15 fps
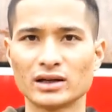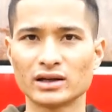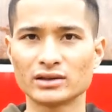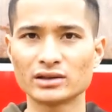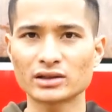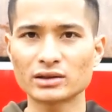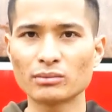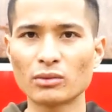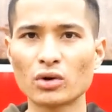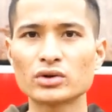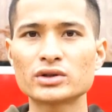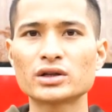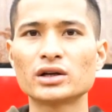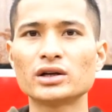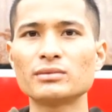những cái môi
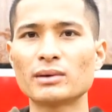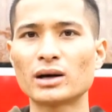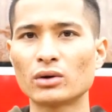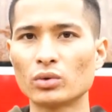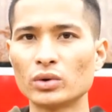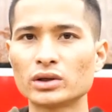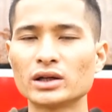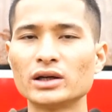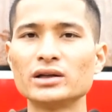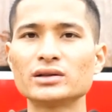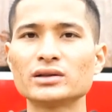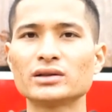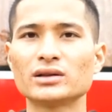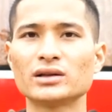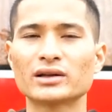giới mà uy tín
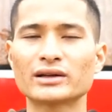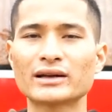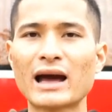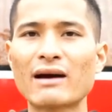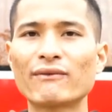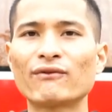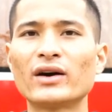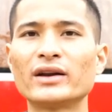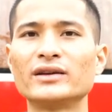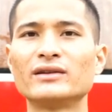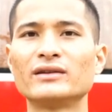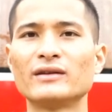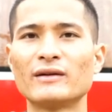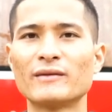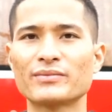đa phần
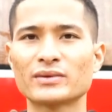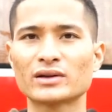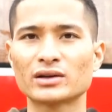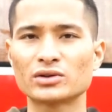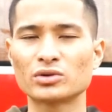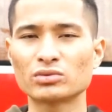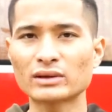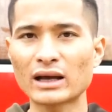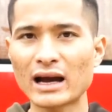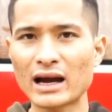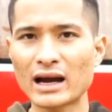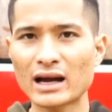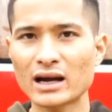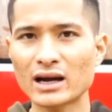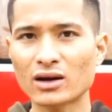chúng
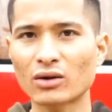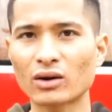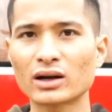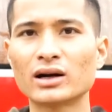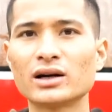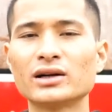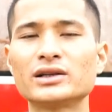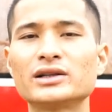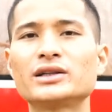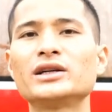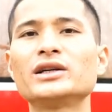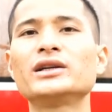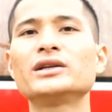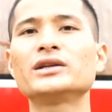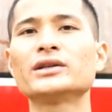ta có lời
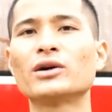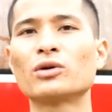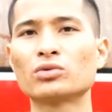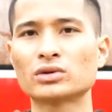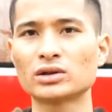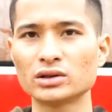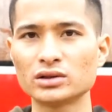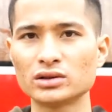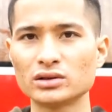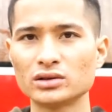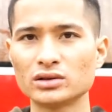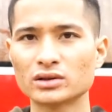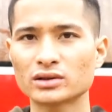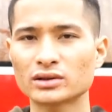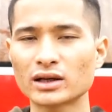khi đầu tư
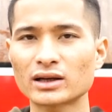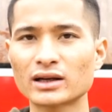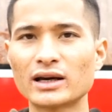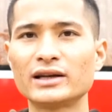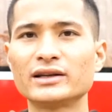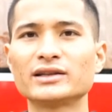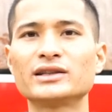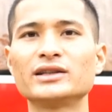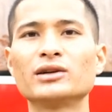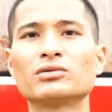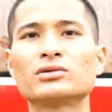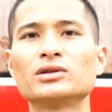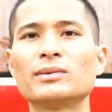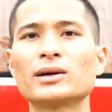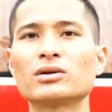đất nền khi đầu
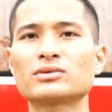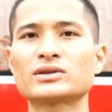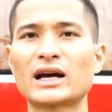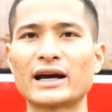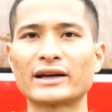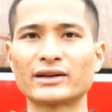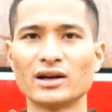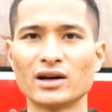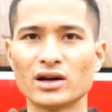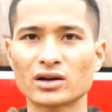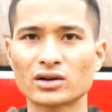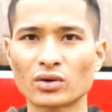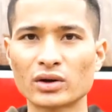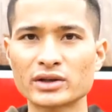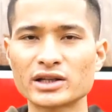tư bất động sản
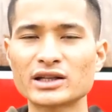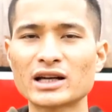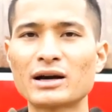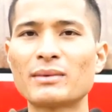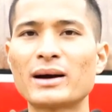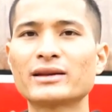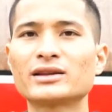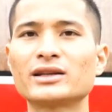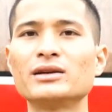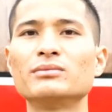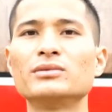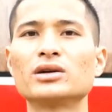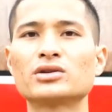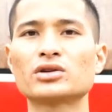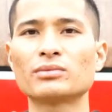đó chính là bạn tìm
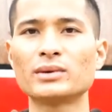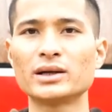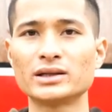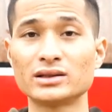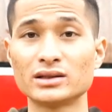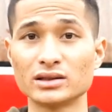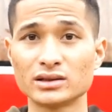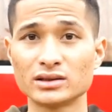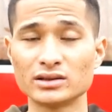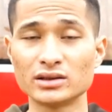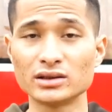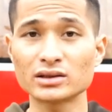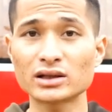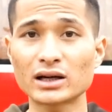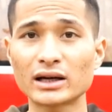được cho mình
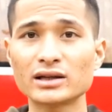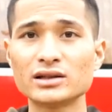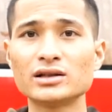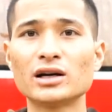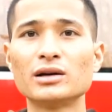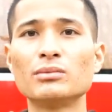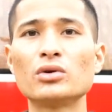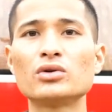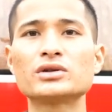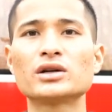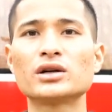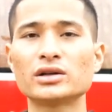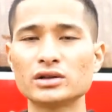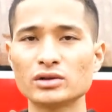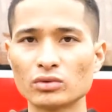những cái người môi
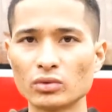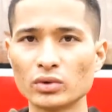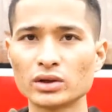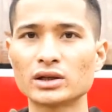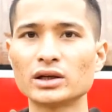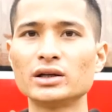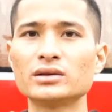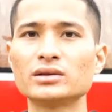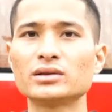giới uy tín